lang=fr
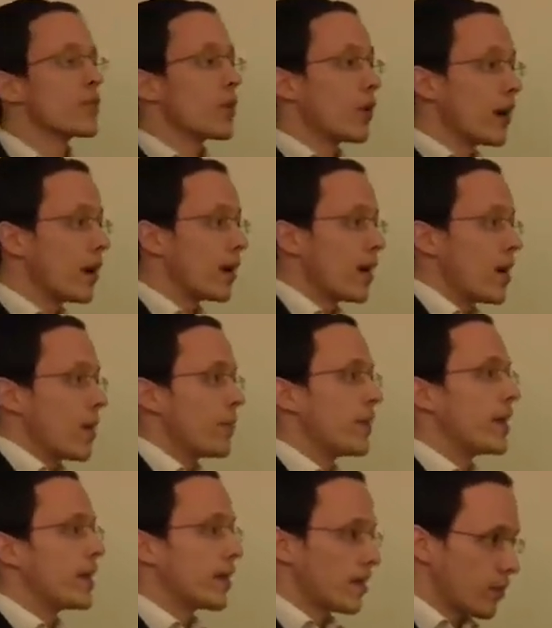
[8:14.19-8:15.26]
Ouais,
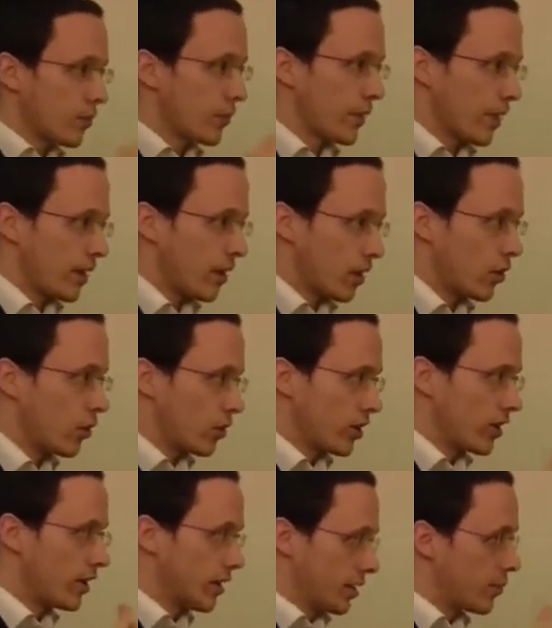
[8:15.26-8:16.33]
mais, mais
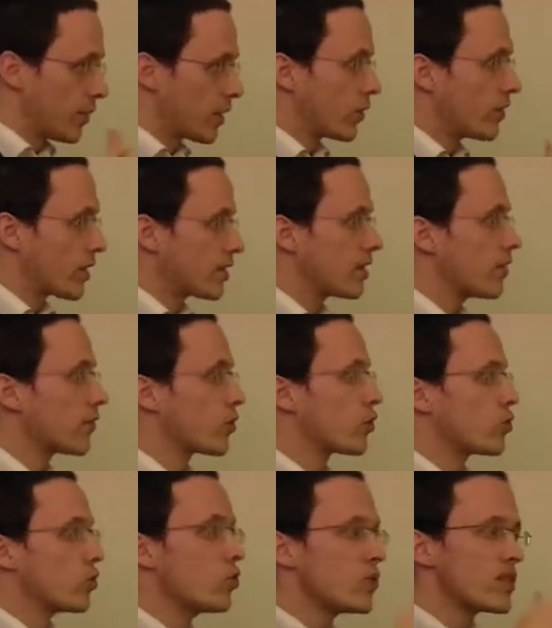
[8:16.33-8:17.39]
il explique le natif que
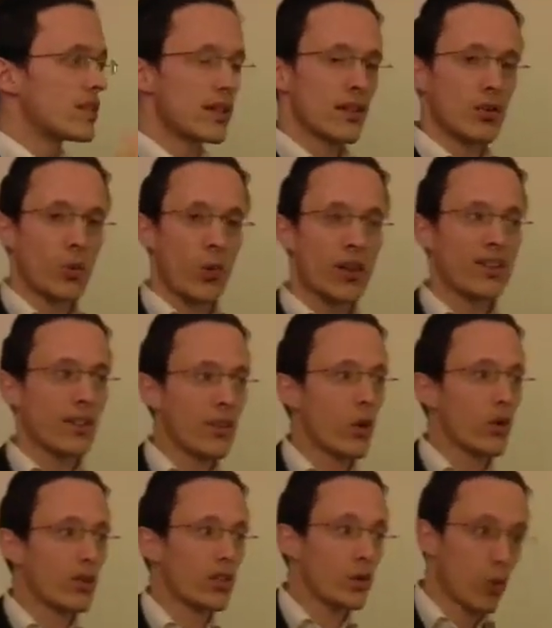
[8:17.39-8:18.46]
toutes ces trois
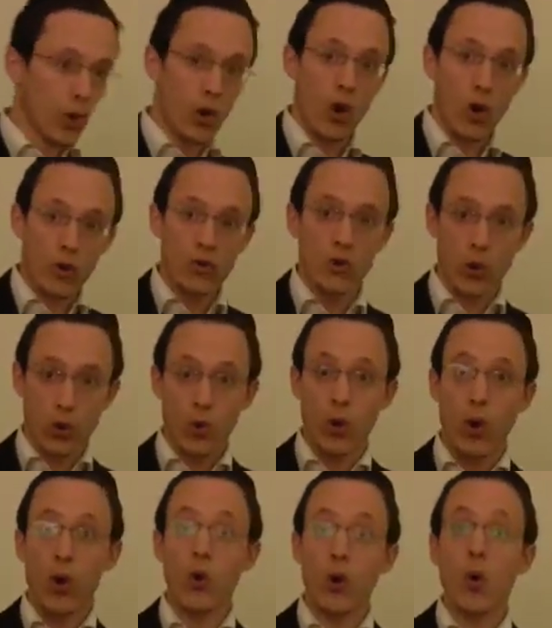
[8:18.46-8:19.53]
avérotes qui ont
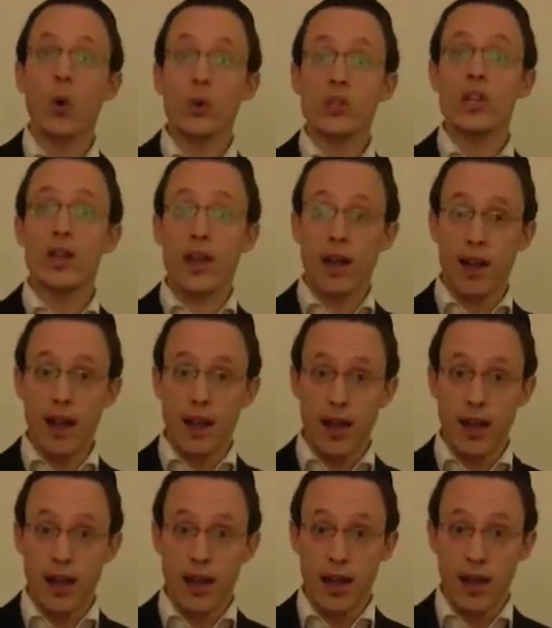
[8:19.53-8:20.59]
engrangé la,
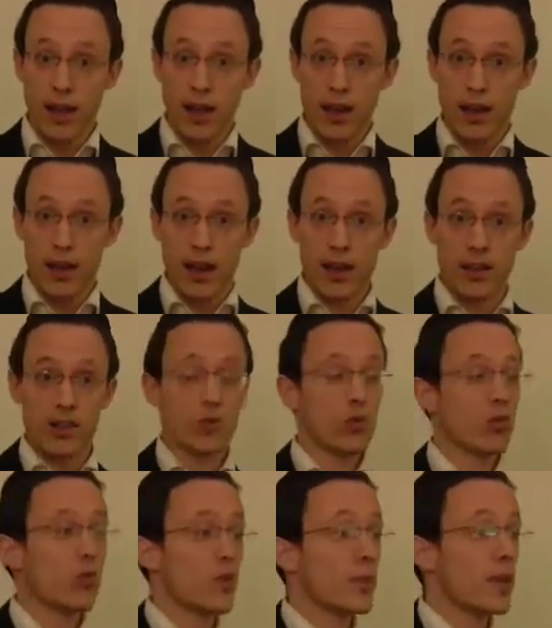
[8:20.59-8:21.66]
la, la, la,
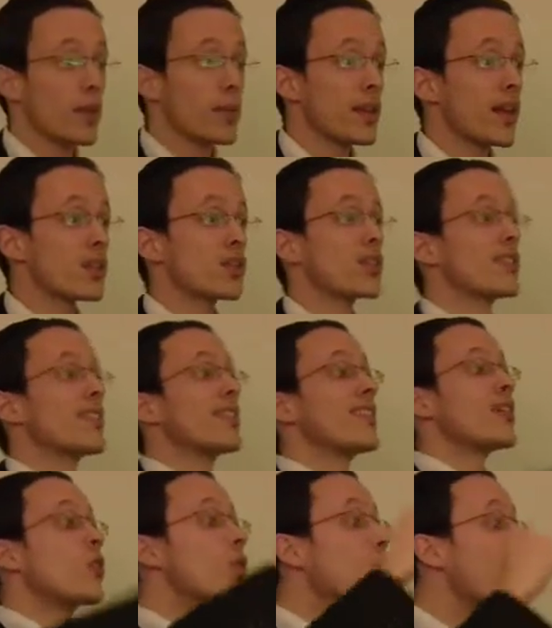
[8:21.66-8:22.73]
destruction du
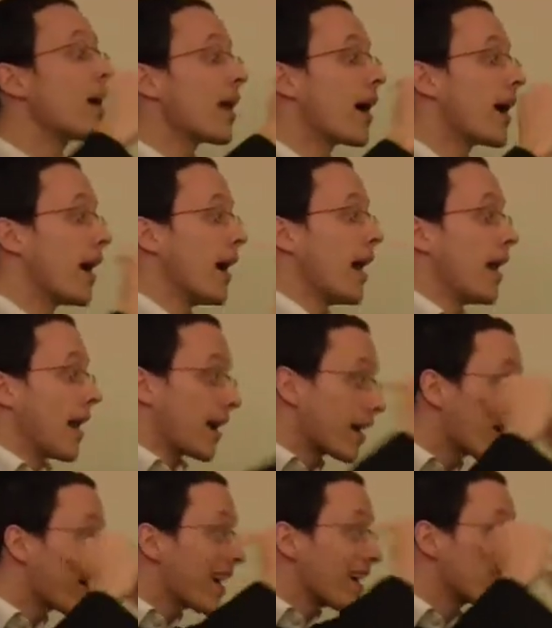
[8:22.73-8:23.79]
c'était quoi la, la
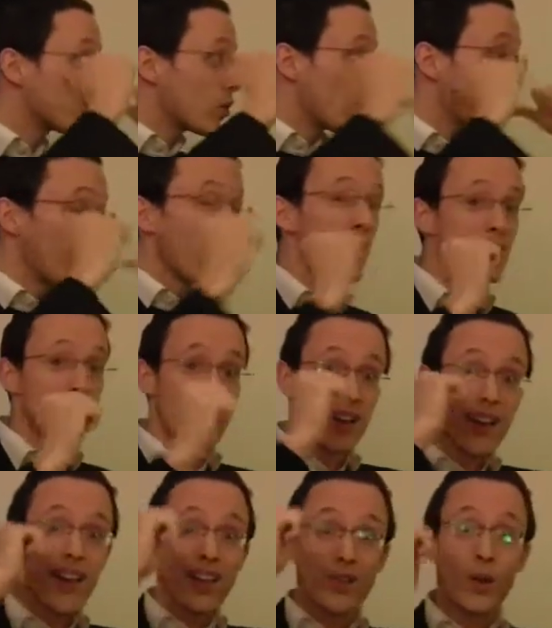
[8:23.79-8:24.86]
graine de la base La
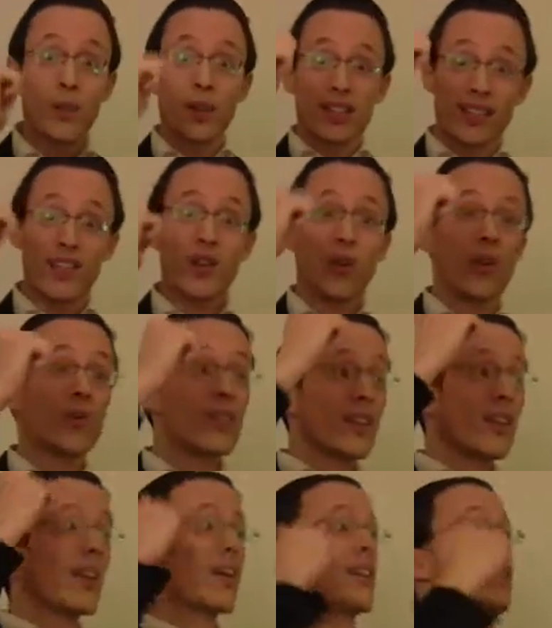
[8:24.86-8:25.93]
graine de la base qui a
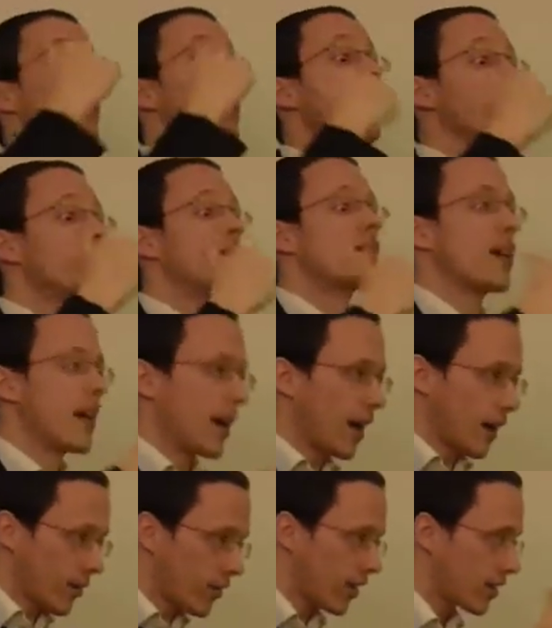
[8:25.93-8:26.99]
entraîné le hamistrel à
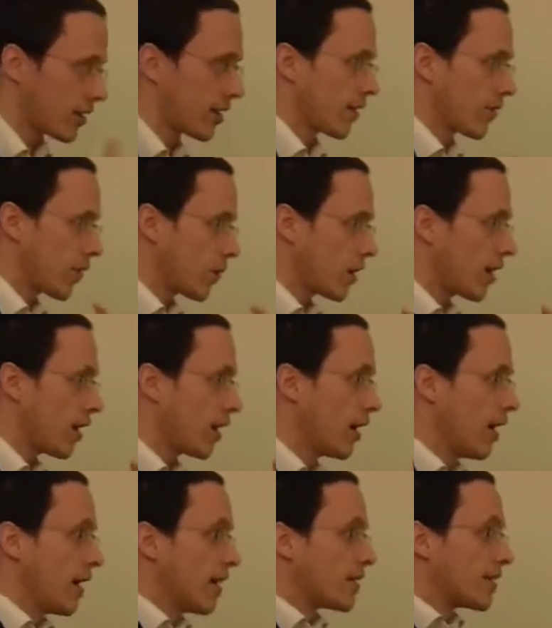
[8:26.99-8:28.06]
arriver à ces avérotes-là,
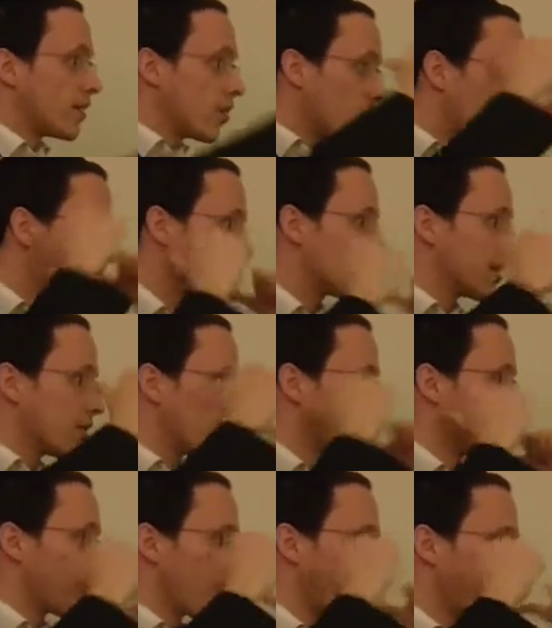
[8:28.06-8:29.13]
c'était le fait qu'ils n'ont
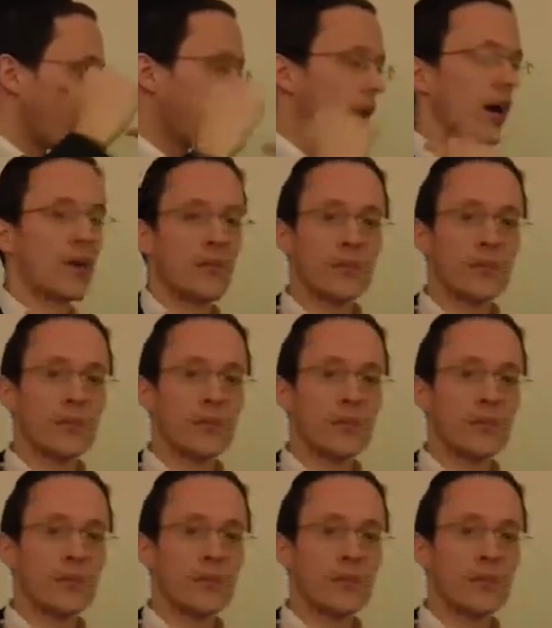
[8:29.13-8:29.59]
pas fait la bracha.